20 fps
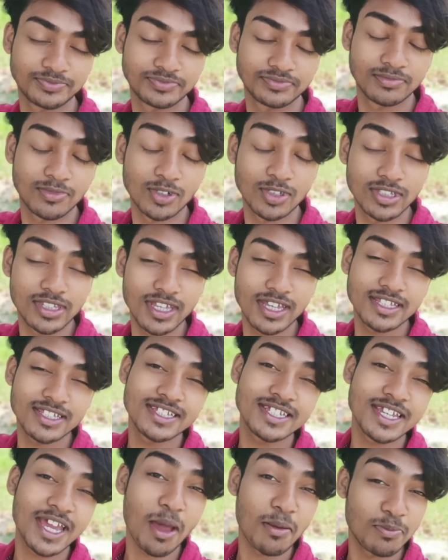বলতে যাচ্ছে যে
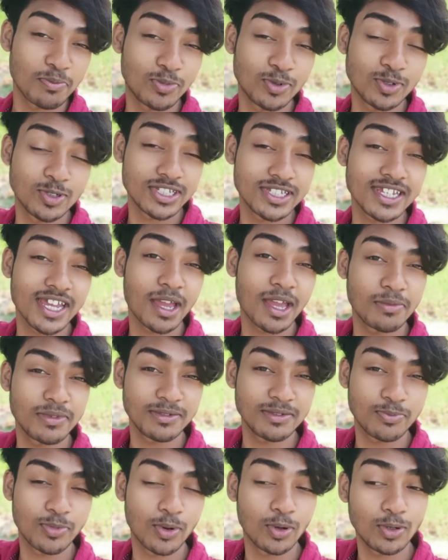আমি বলছে যে আমি
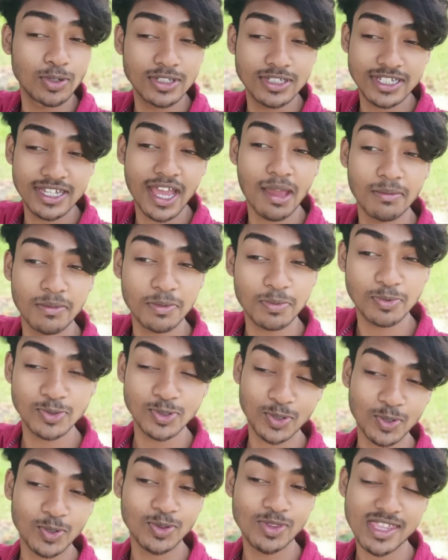বল যে আমি পুজো
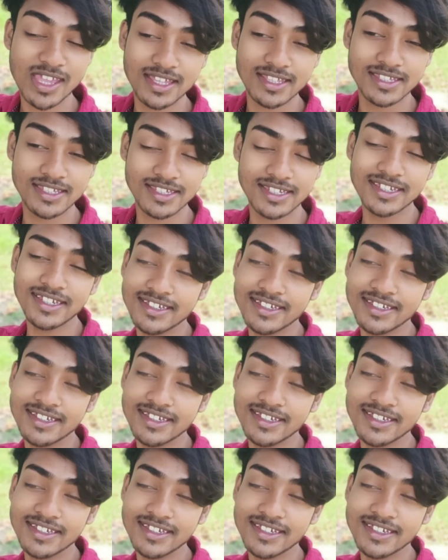করতে যাচ্ছি